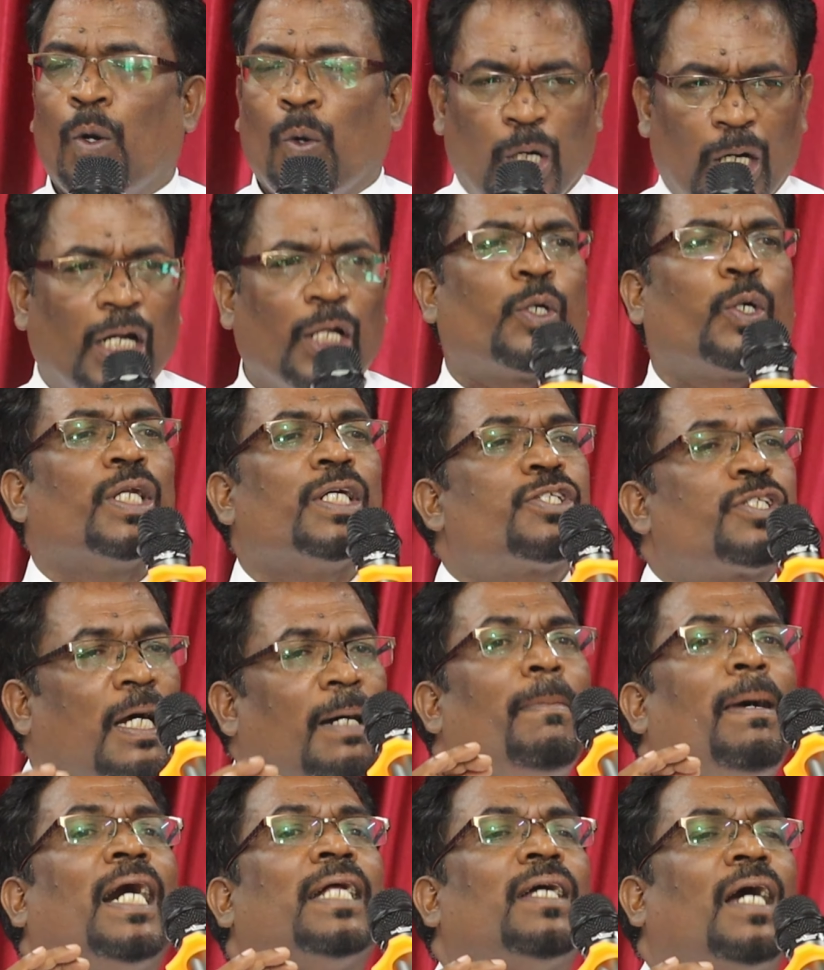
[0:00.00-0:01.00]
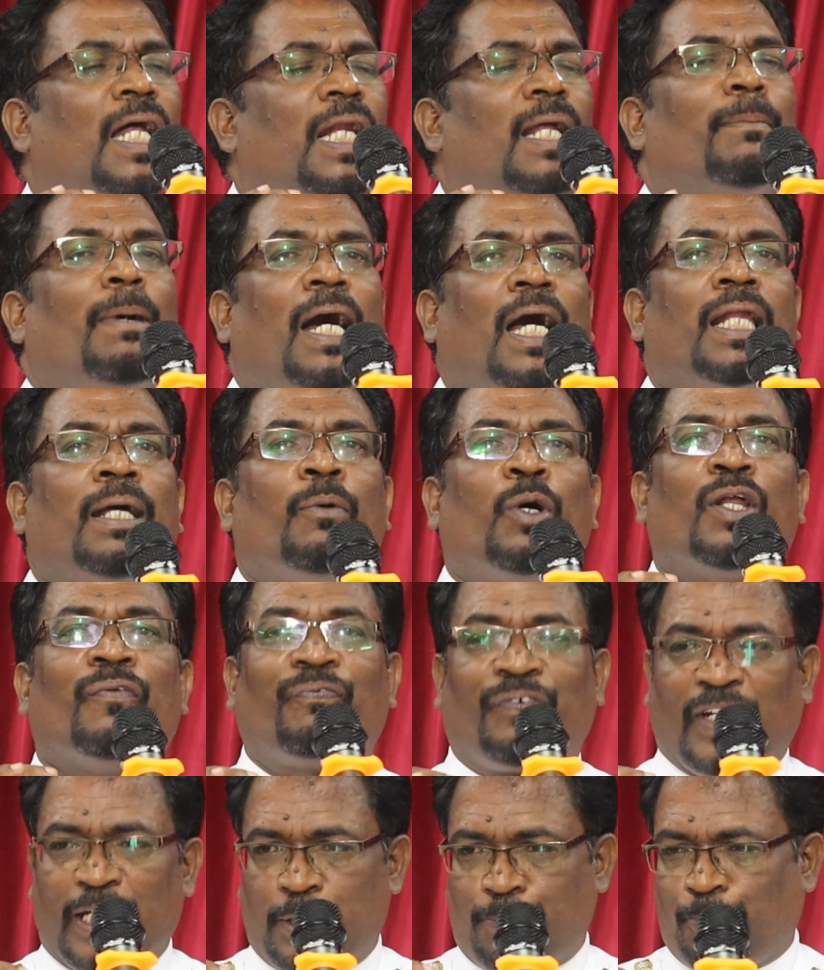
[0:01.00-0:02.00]
உங்களுக்கு ஒரு சமாதானமான ஒரு
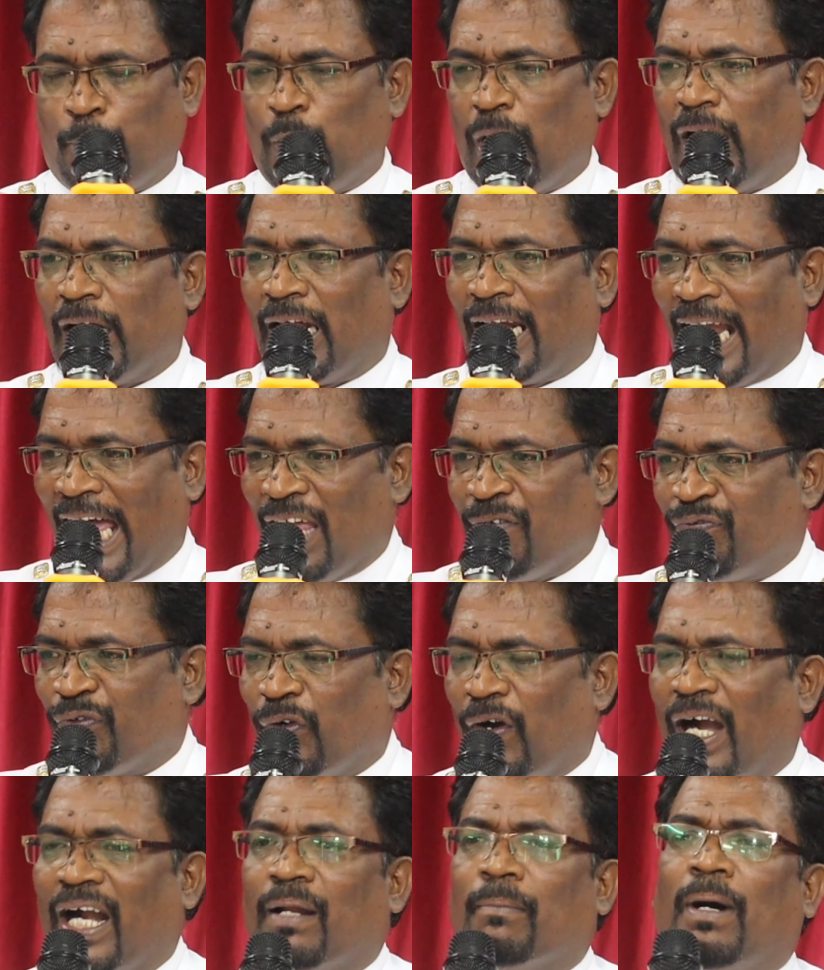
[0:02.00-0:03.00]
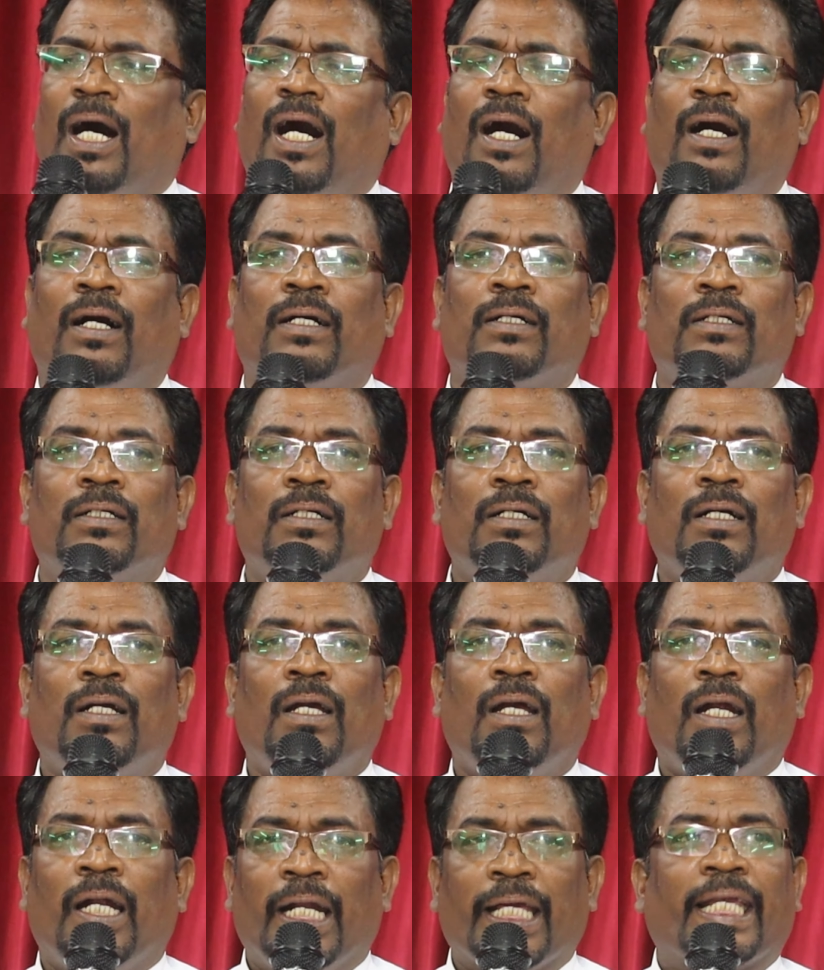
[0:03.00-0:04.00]
பீஸ்ஃபுல்லான லைஃப் வேணுமா
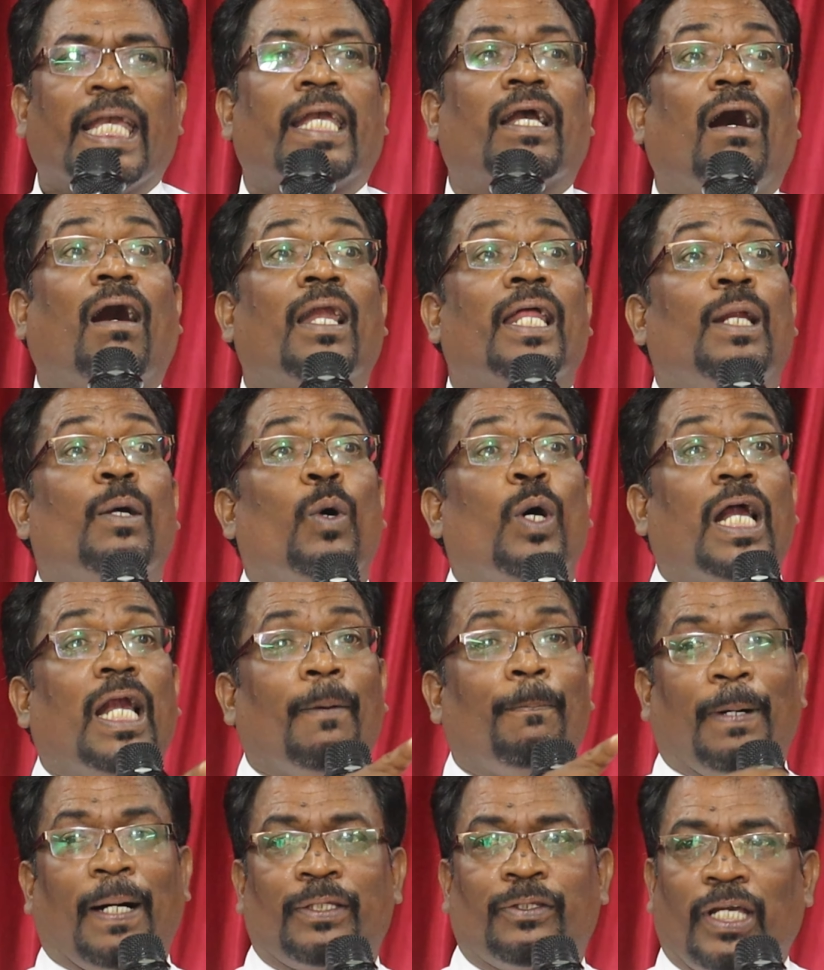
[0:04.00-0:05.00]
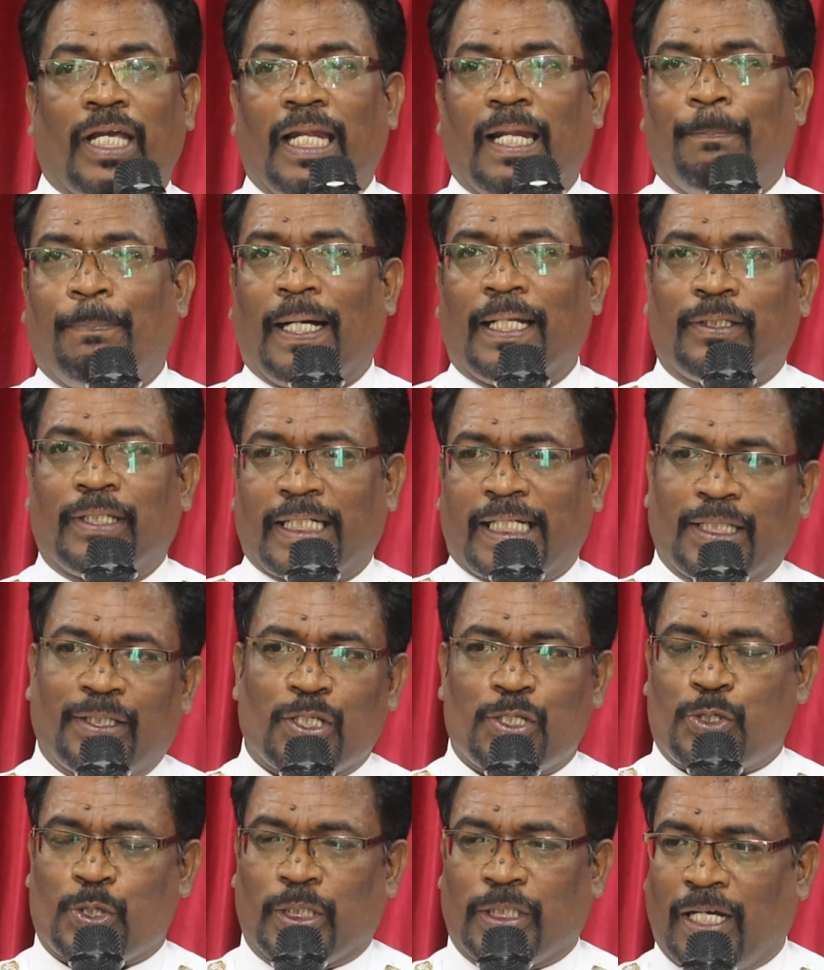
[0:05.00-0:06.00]
இன்னைக்கு காலையில் உங்களை பார்த்து என்ன பார்த்து
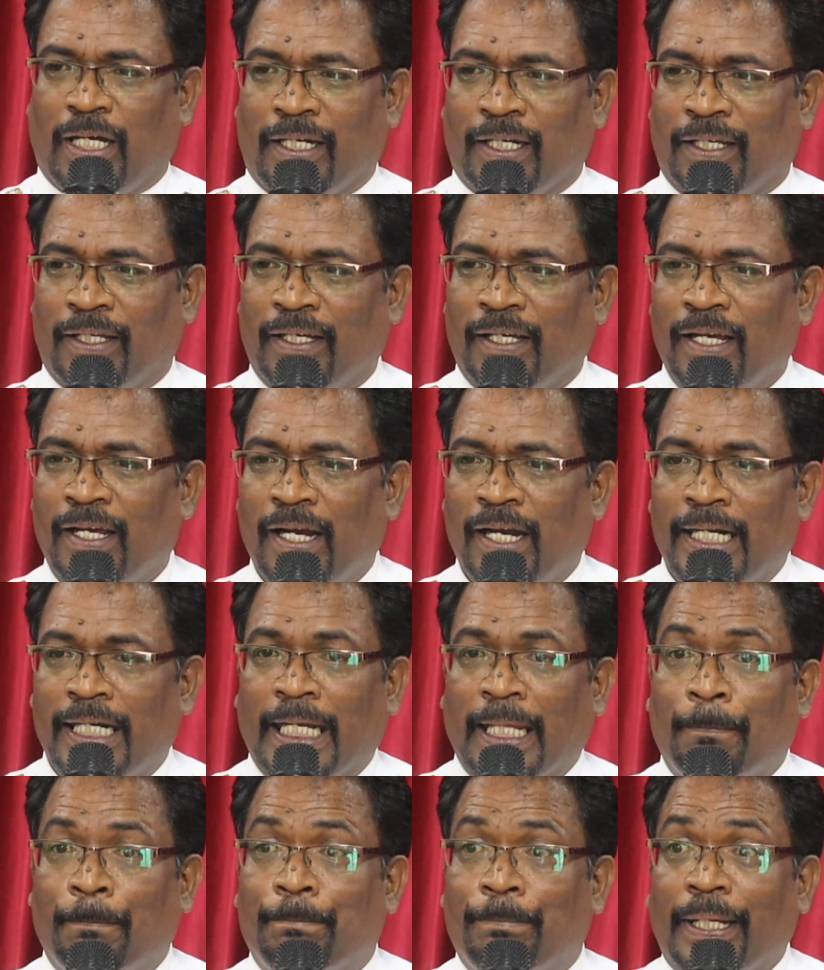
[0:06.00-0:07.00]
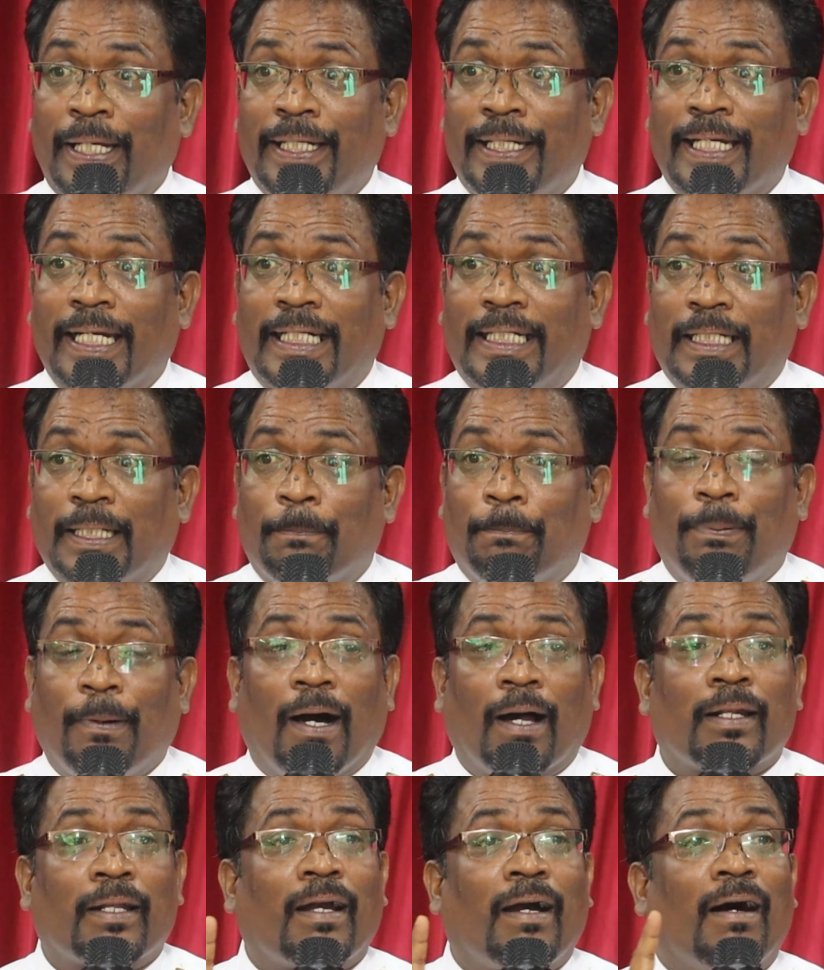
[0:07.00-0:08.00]
கத்து சொல்றாரு நீ பின்னிட்டு
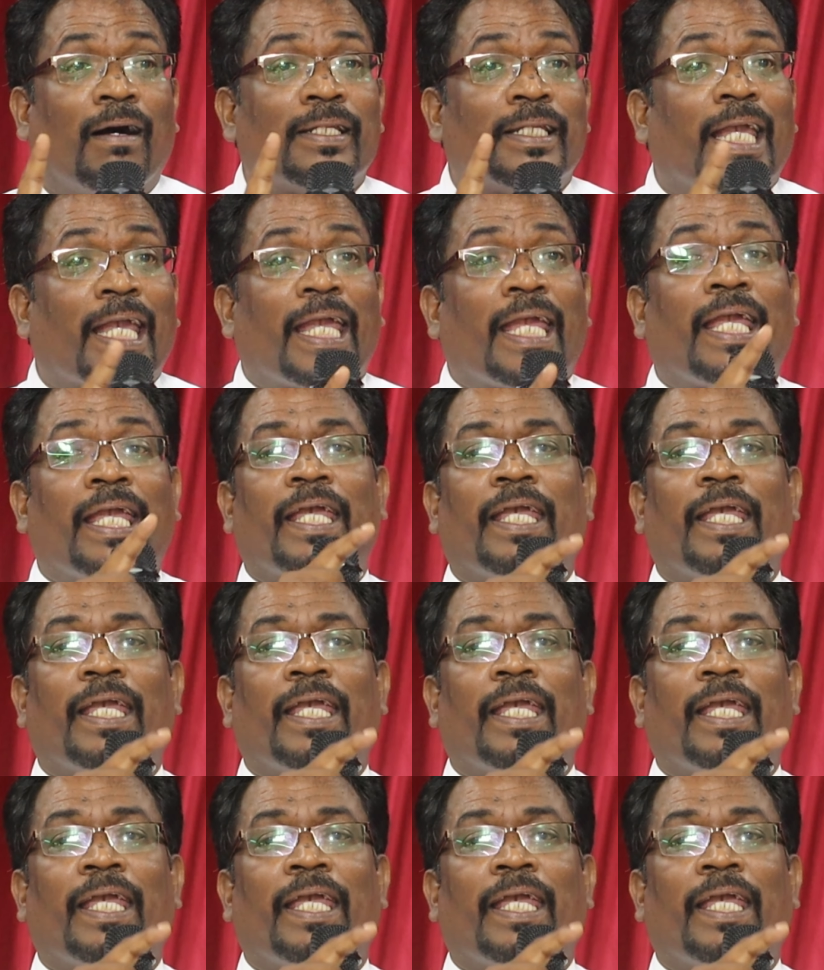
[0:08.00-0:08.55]
பார்க்காதே